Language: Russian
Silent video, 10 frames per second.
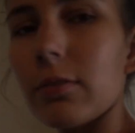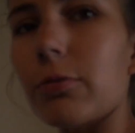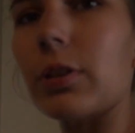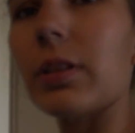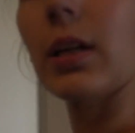
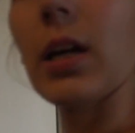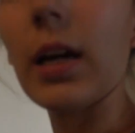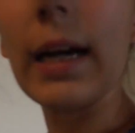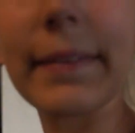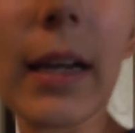Вот.
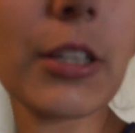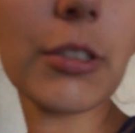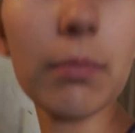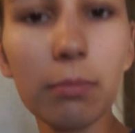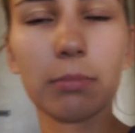А
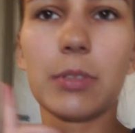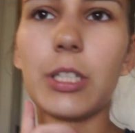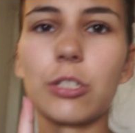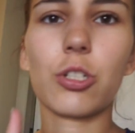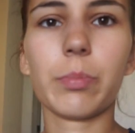также,
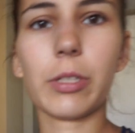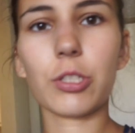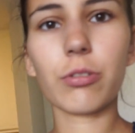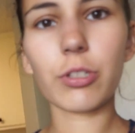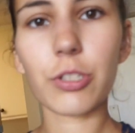сейчас еще
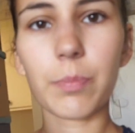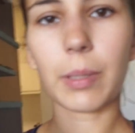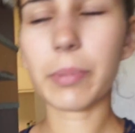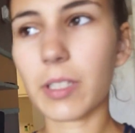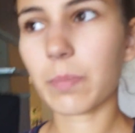покажу кое-что
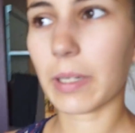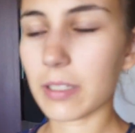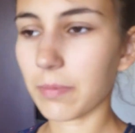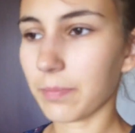pumpkin spice.